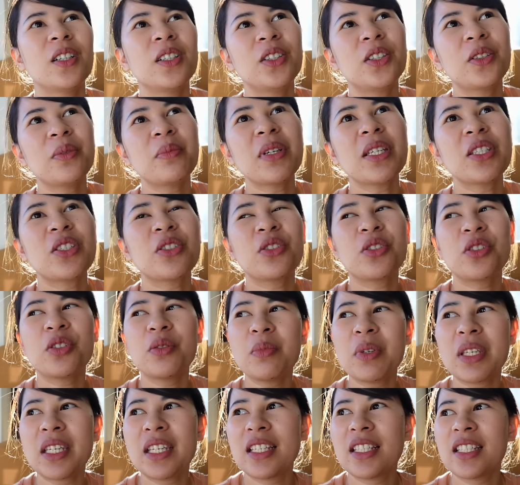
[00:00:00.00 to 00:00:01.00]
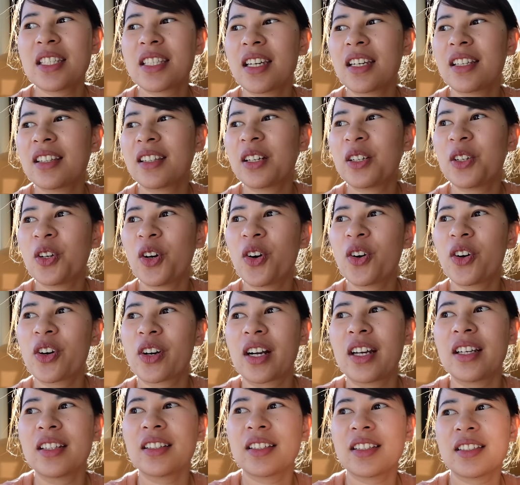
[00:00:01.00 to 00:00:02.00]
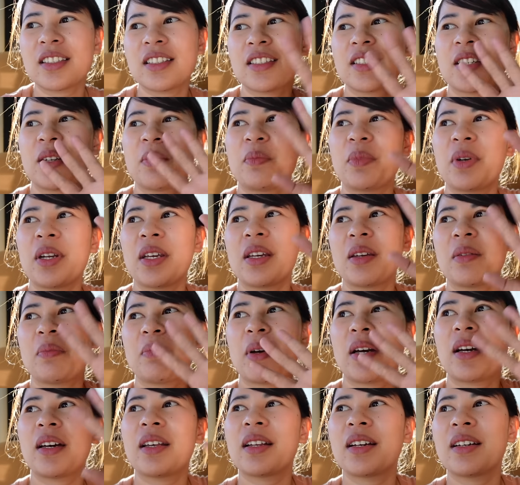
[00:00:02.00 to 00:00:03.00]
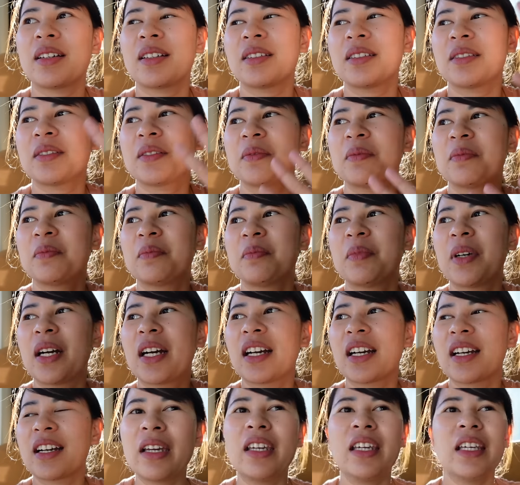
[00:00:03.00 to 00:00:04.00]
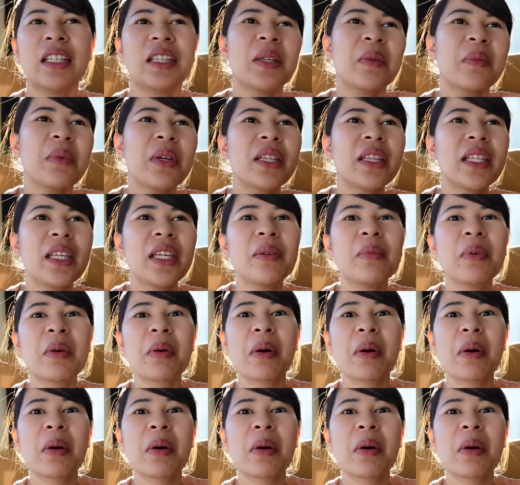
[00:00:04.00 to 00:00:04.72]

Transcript: Although medyo dumihin siya in the long run kasi syempre parang mag-iitim-itim,